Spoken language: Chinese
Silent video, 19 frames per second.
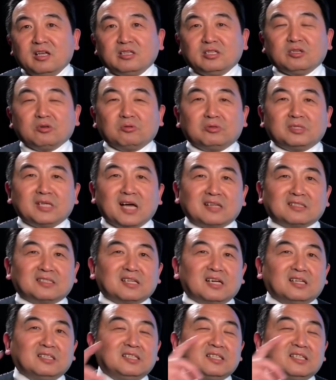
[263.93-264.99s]
就像
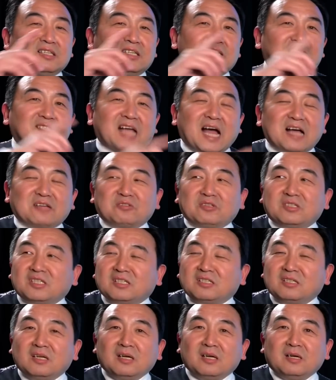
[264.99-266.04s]
曾经一个大学
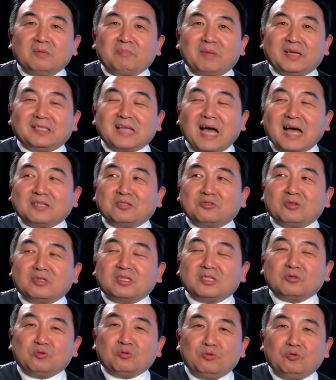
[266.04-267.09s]
生，北大的学
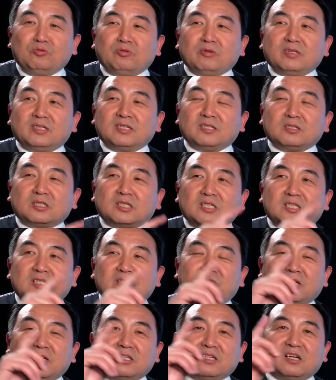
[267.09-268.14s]
生，女学生质
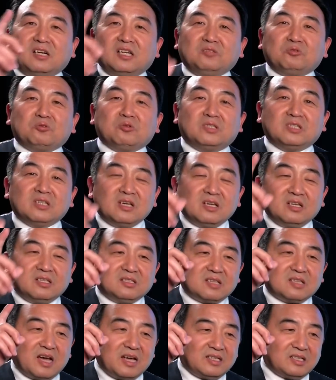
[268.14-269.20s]
问克林顿，
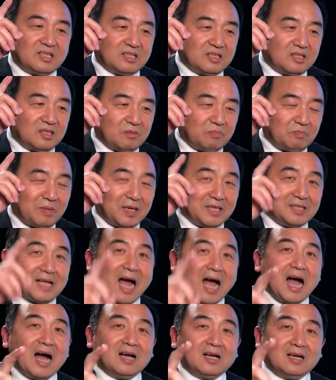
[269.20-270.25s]
在这个北
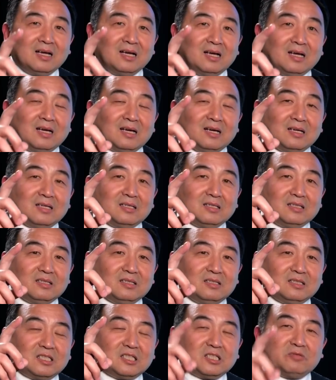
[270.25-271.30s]
大
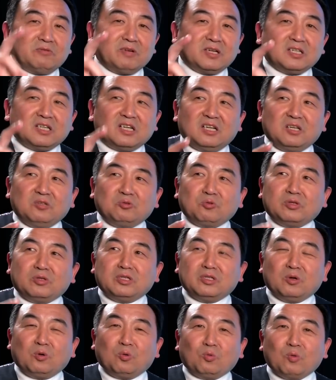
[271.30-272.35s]
质问克林
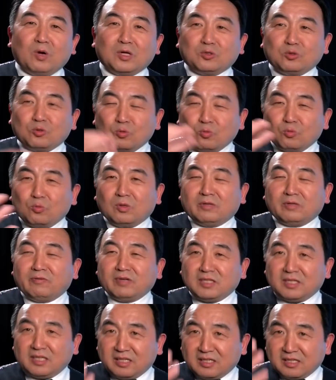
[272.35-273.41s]
顿有关中国的
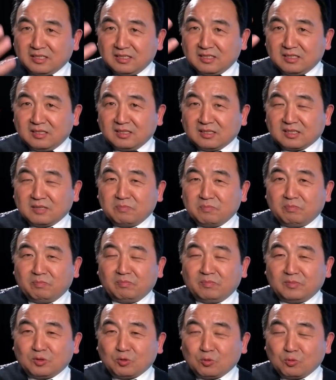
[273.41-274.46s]
问题，跟跟
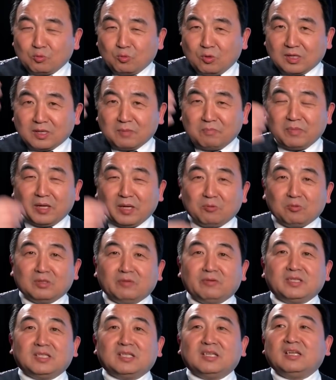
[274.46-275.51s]
中国跟美国的
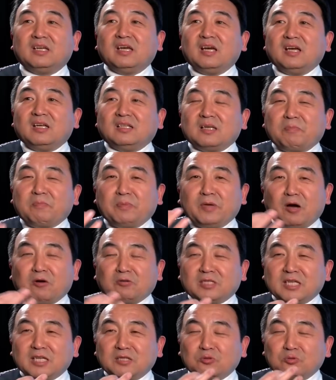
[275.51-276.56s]
问题，他表
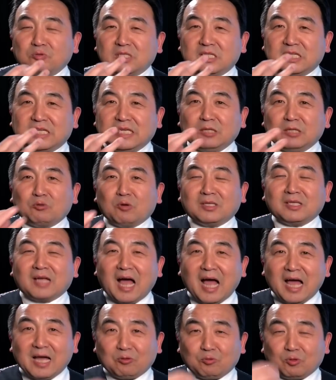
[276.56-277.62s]
现出极端的
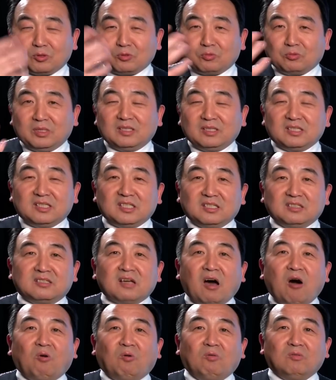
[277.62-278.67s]
爱国主义的情
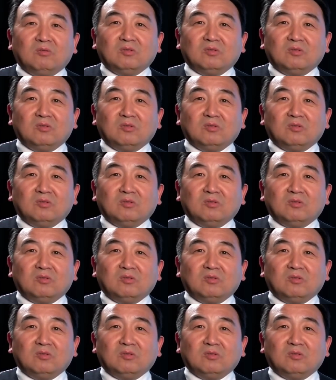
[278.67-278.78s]
操，